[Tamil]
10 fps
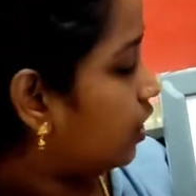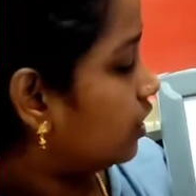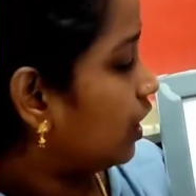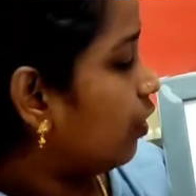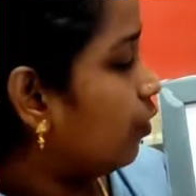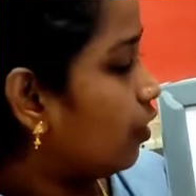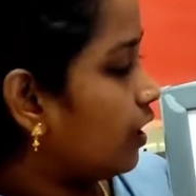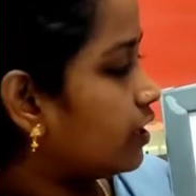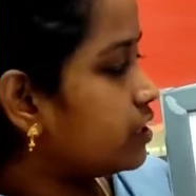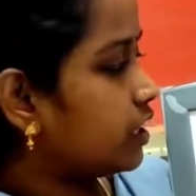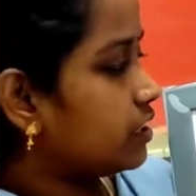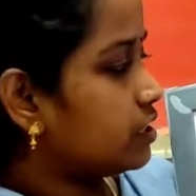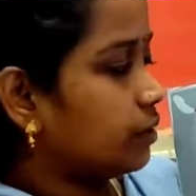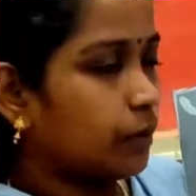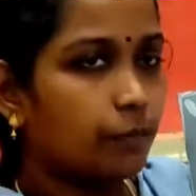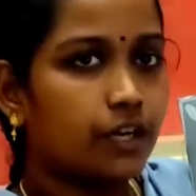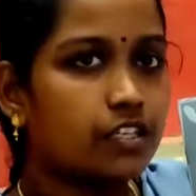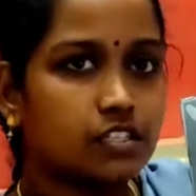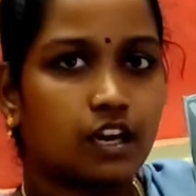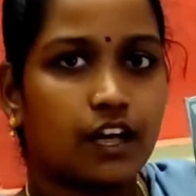இதுல உங்களோட சின்ன சின்ன
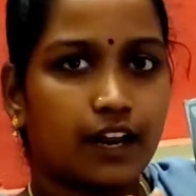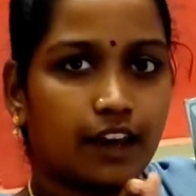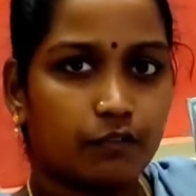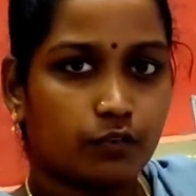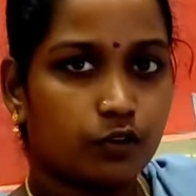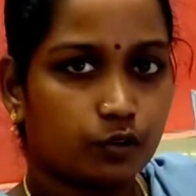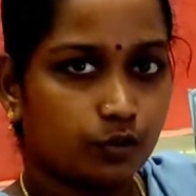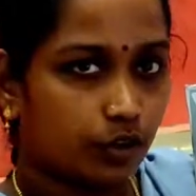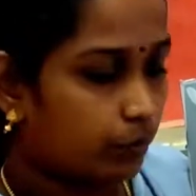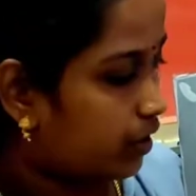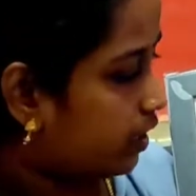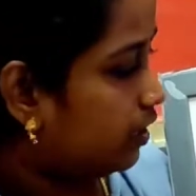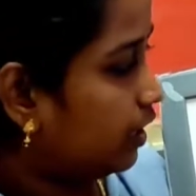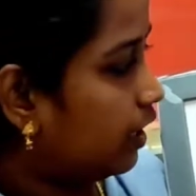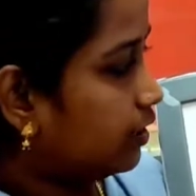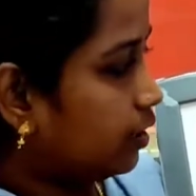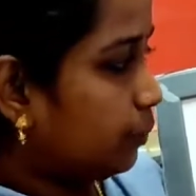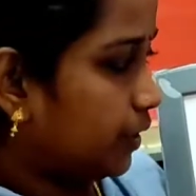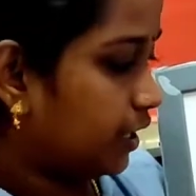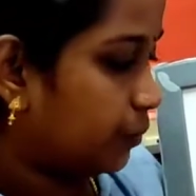மெமரிஸ் எல்லாம் நிறைய போட்டோ இருக்கும் நம்மளுக்கு அது எல்லாத்தையும்
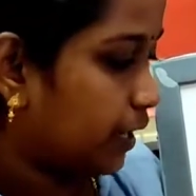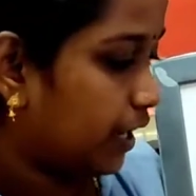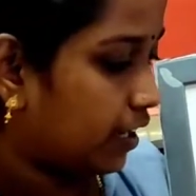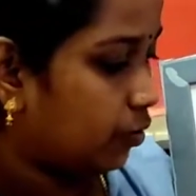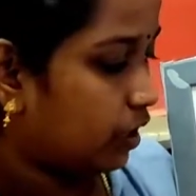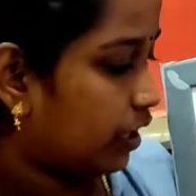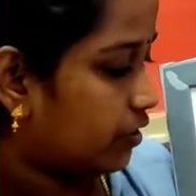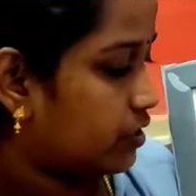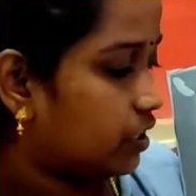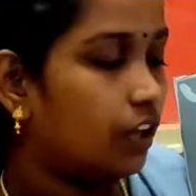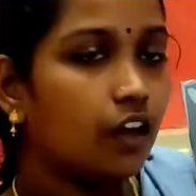பின்னாடி பேக்ரவுண்டா வச்சு